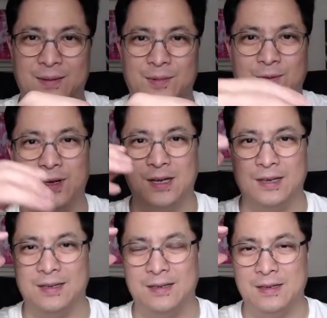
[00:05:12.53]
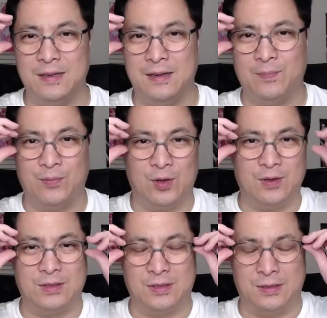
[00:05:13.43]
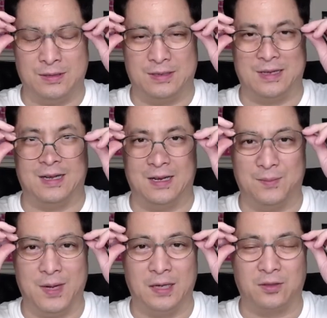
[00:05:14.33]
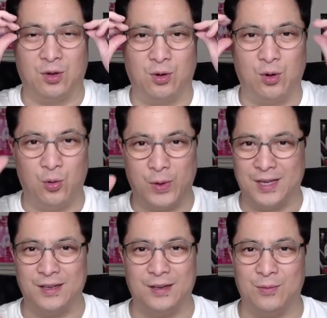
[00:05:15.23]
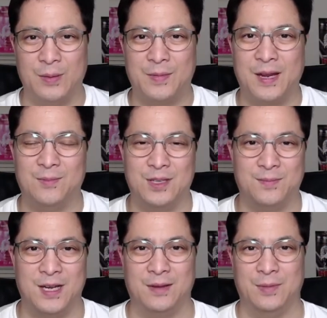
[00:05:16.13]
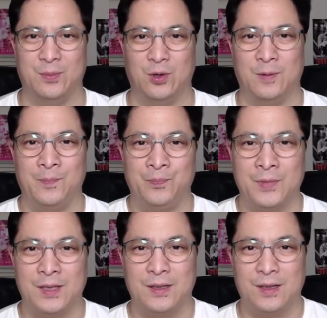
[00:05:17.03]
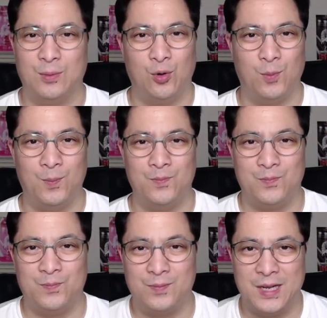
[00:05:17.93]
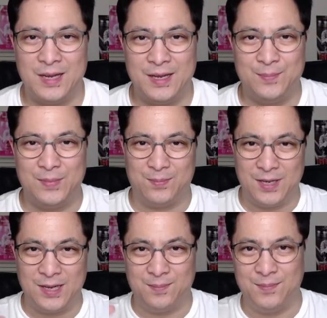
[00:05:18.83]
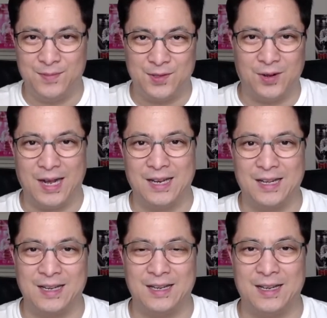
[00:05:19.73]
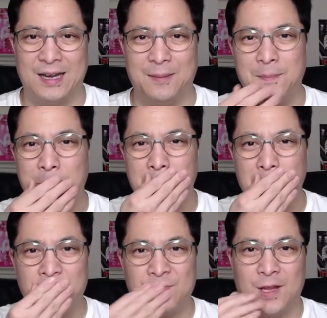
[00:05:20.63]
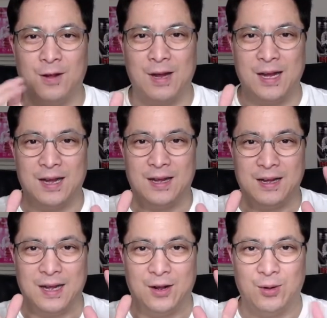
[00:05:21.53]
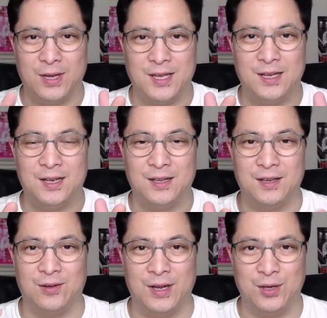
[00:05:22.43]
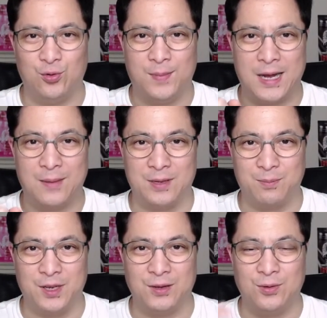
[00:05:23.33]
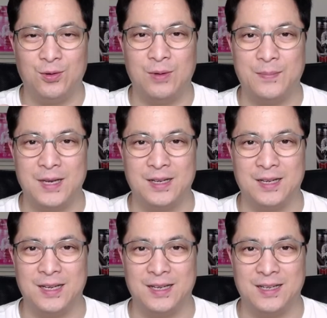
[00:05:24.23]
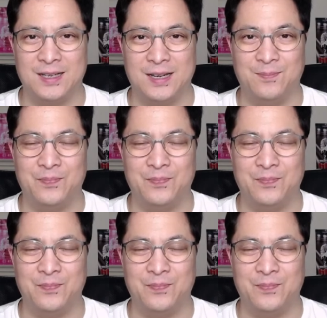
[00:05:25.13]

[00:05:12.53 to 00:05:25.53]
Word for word: เพราะว่าพอเจอการระบาดของโควิดเนี่ยเว็บแคมจะแพงไปหมด ผมไม่เปรียบเทียบ 2 อันแล้วกันนะครับ แต่ว่าเอาอันนี้แล้วเดี๋ยวให้ดูภาพจากบรีโอว่าเป็นยังไงนะครับ